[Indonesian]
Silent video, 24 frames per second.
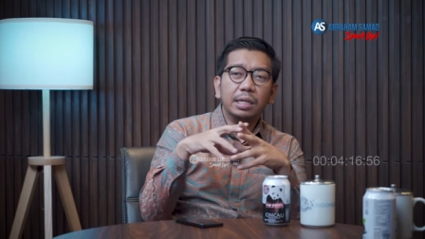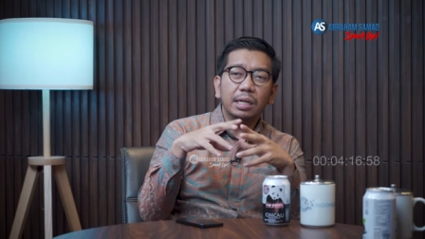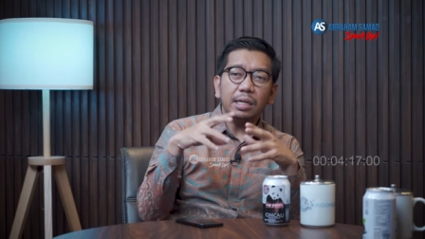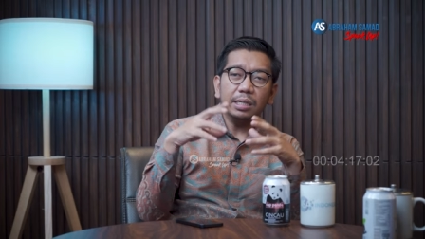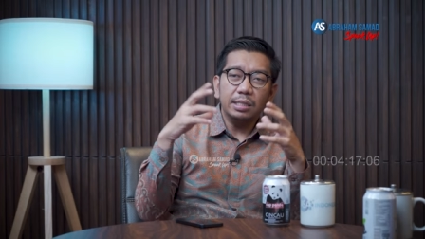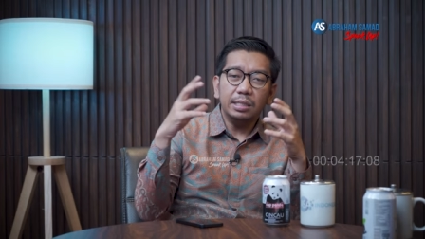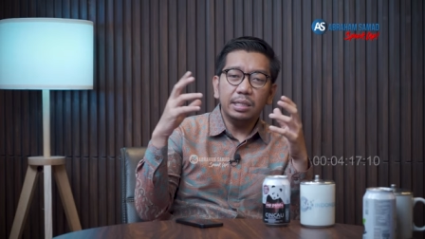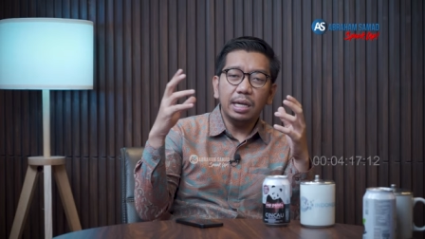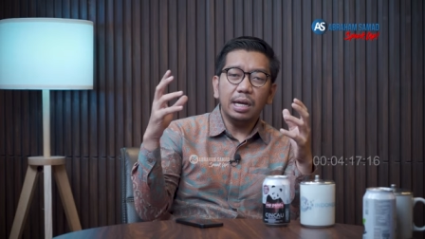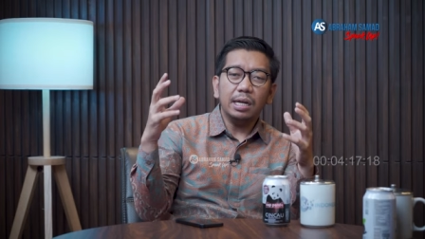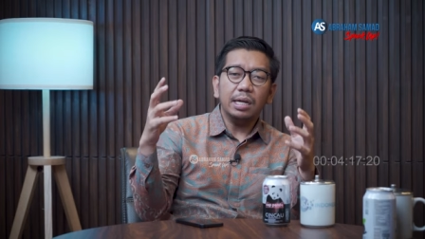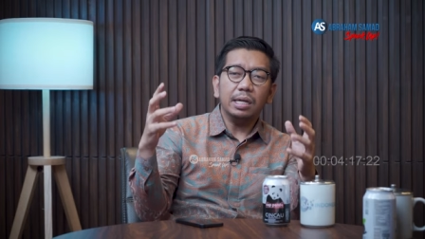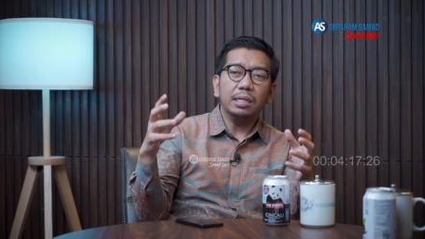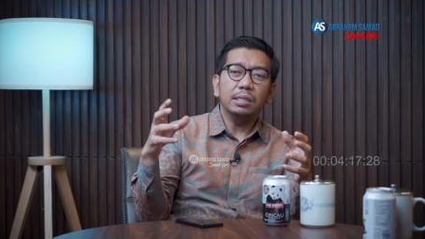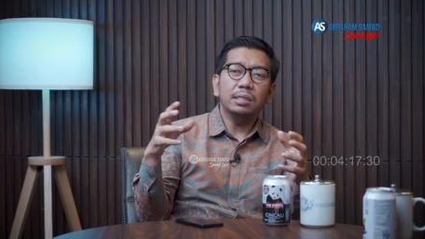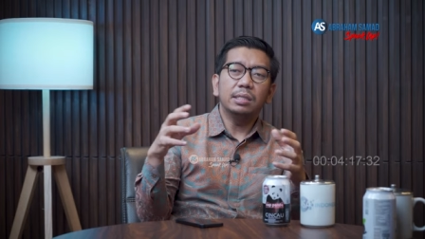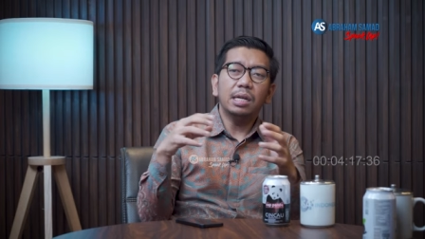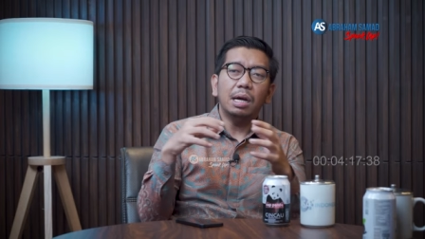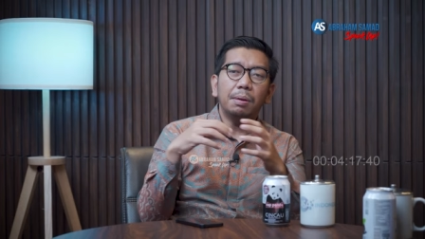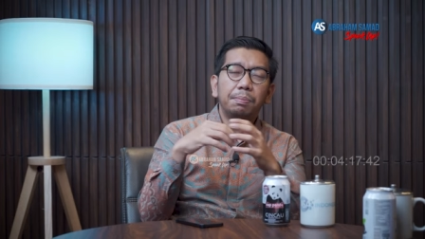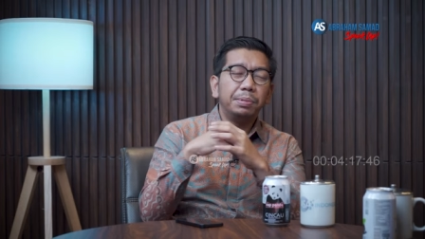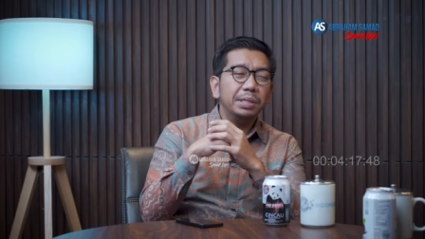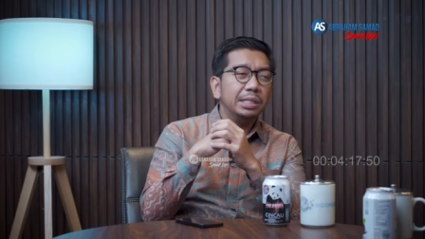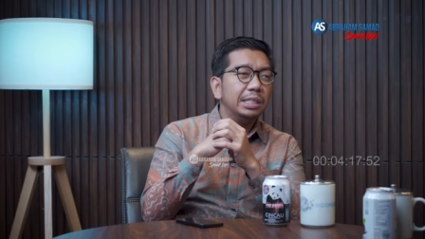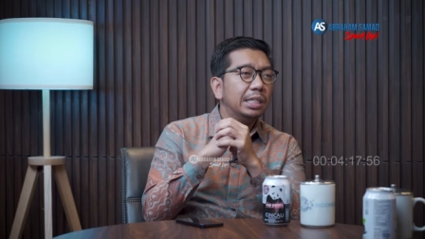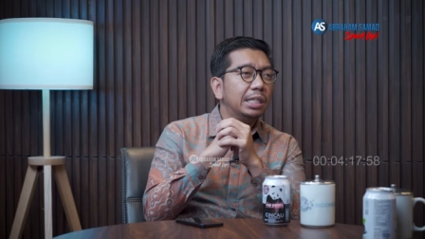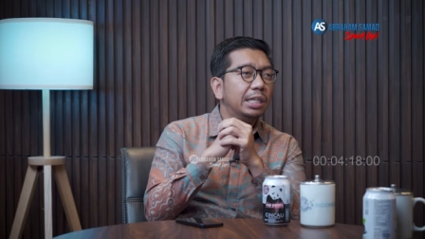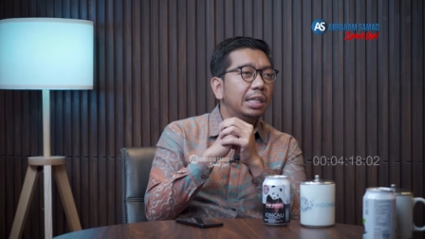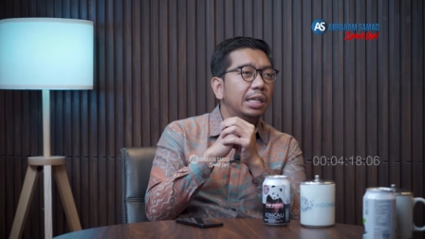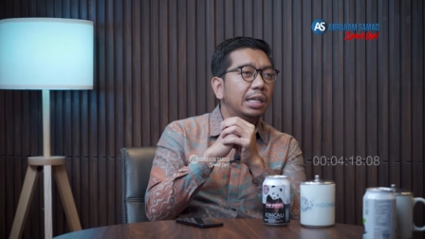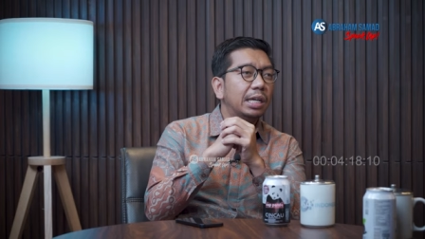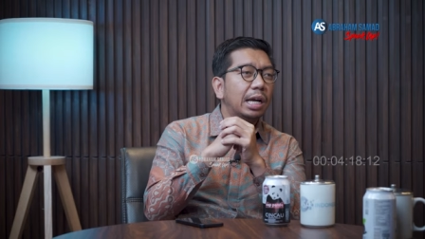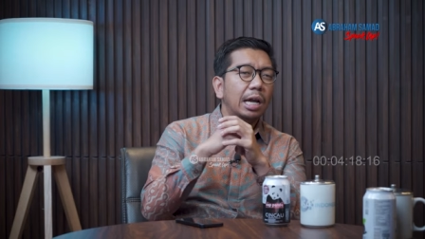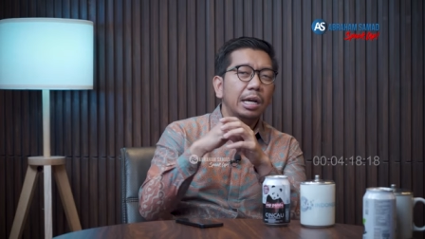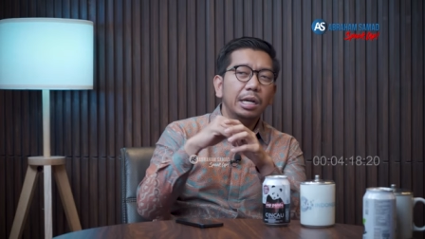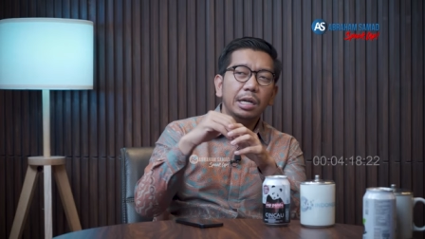kerja-kerja
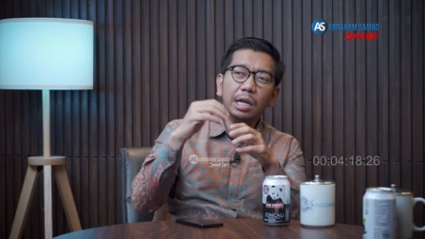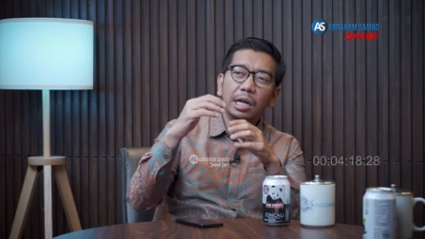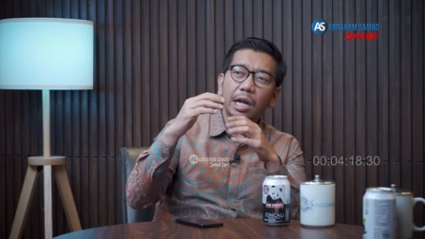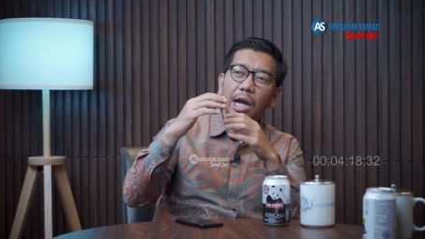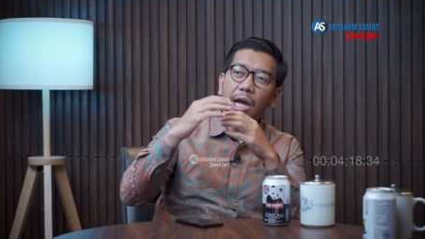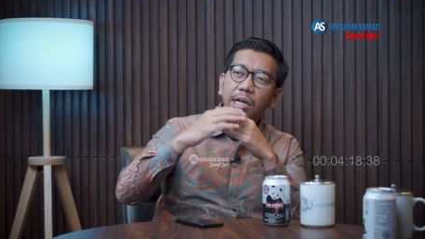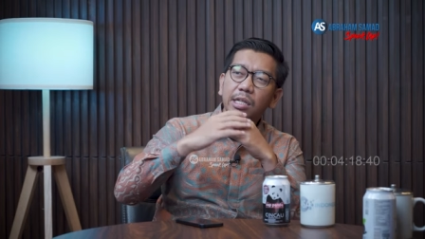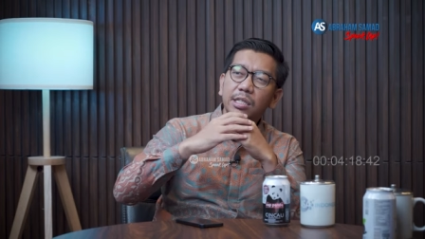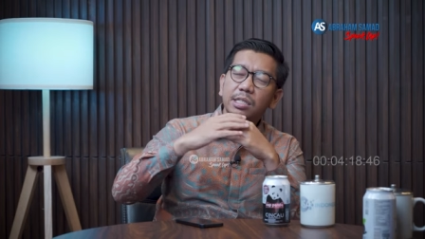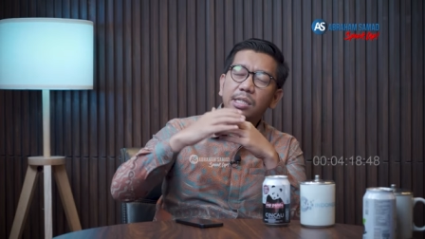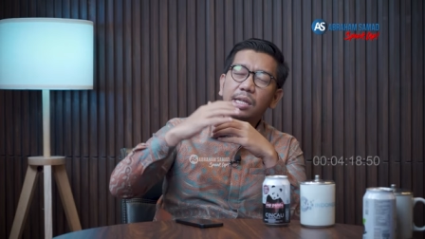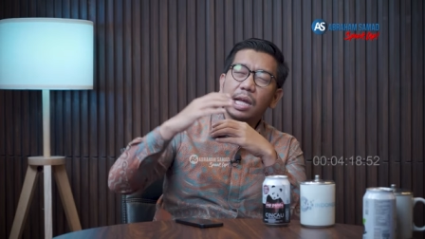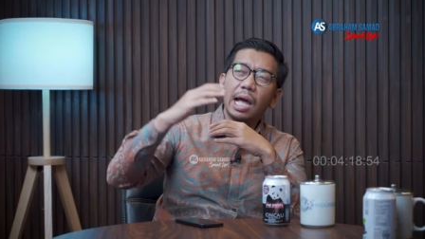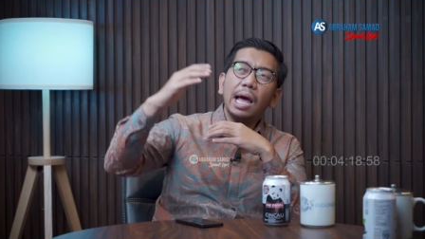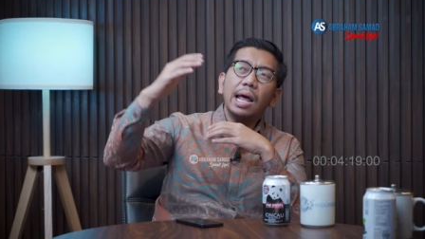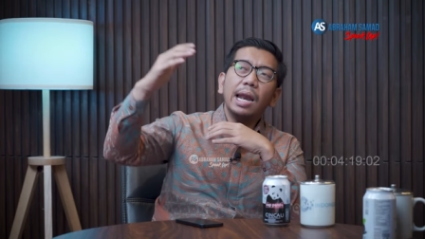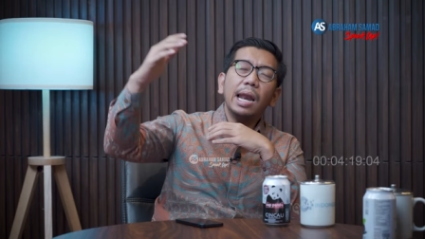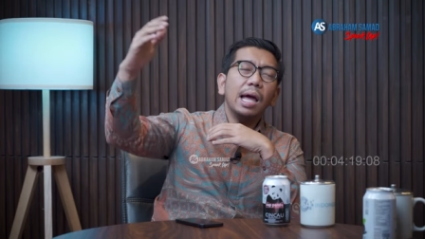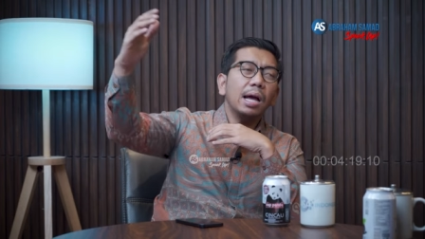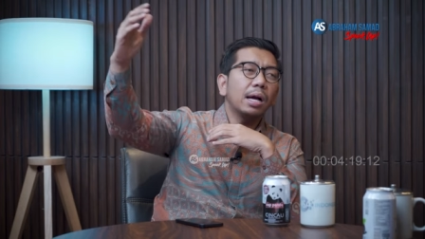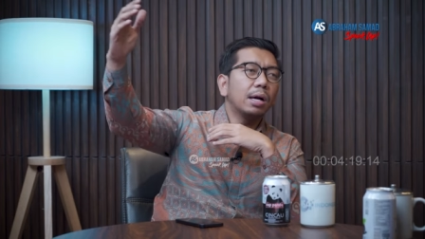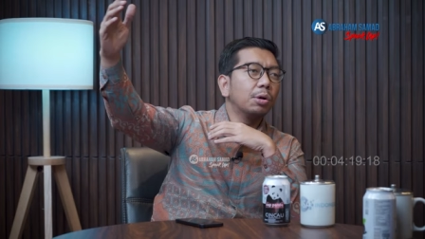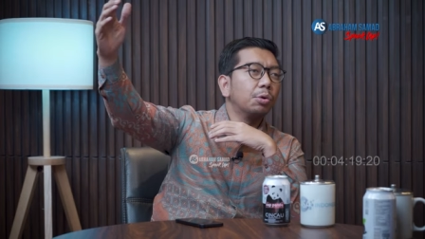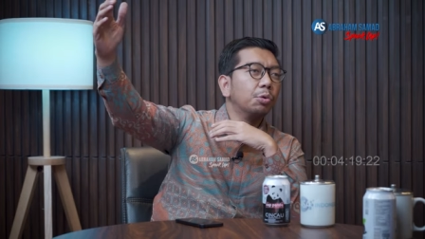penyidikan dengan skala